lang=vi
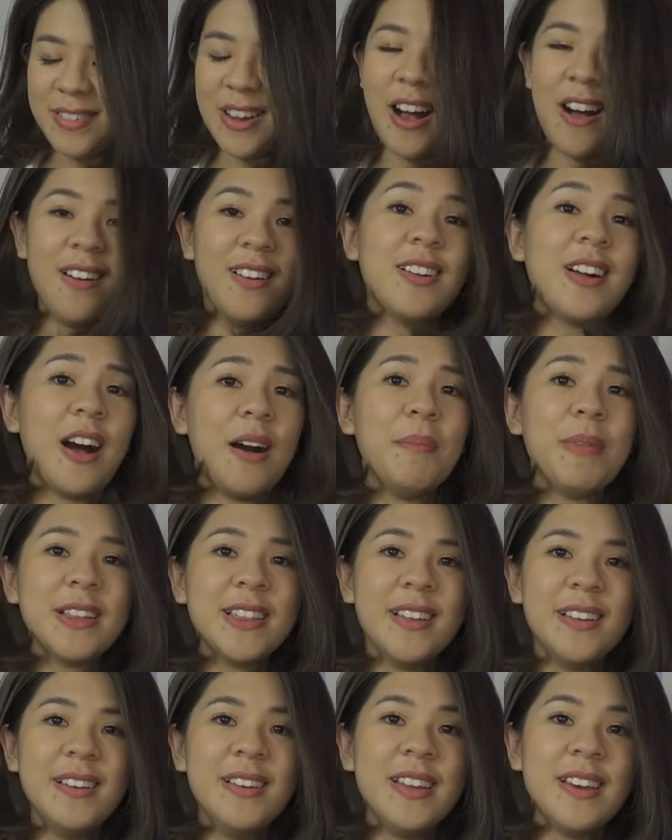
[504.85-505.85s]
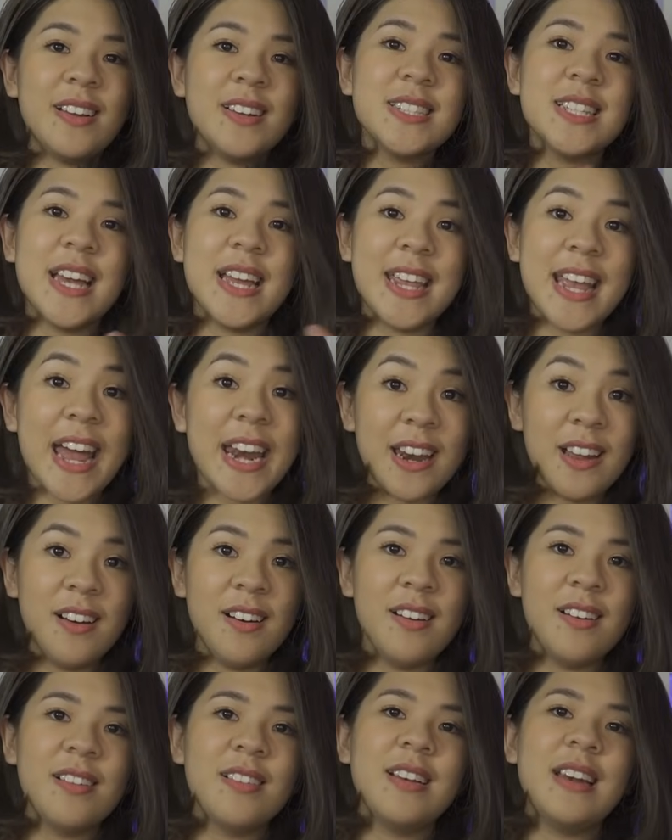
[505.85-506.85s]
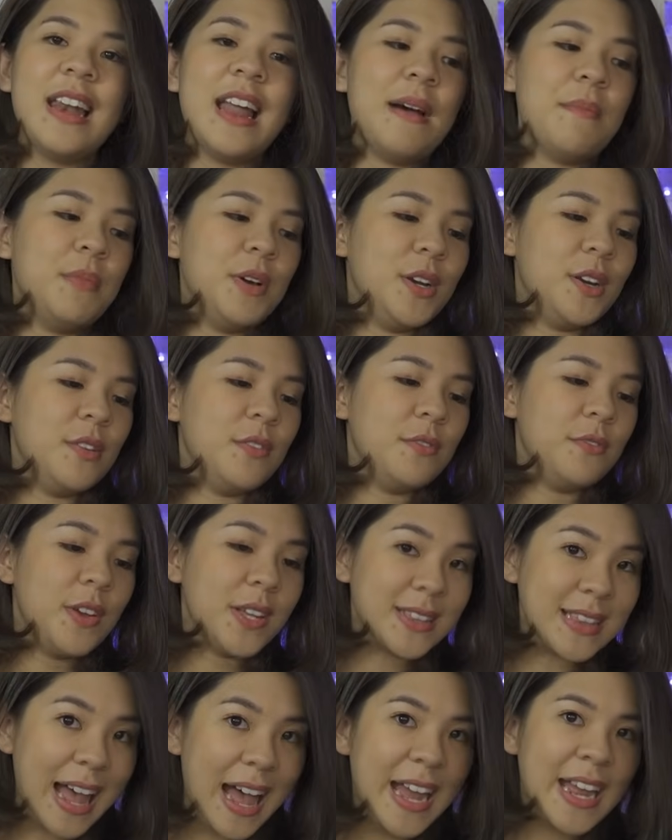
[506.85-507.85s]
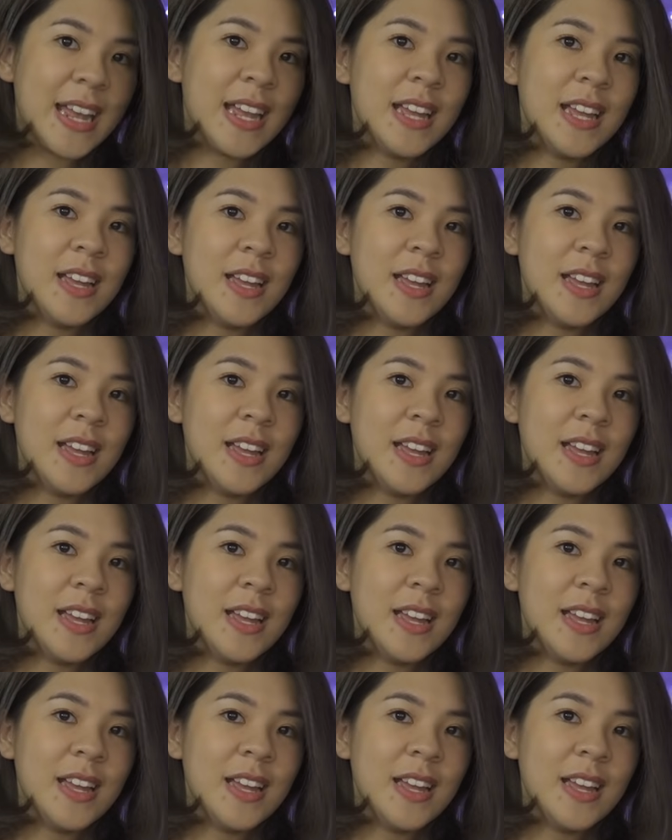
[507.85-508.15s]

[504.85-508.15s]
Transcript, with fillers: gõ gõ máy tính thì nó sẽ nhanh nhanh hơn là mình viết tay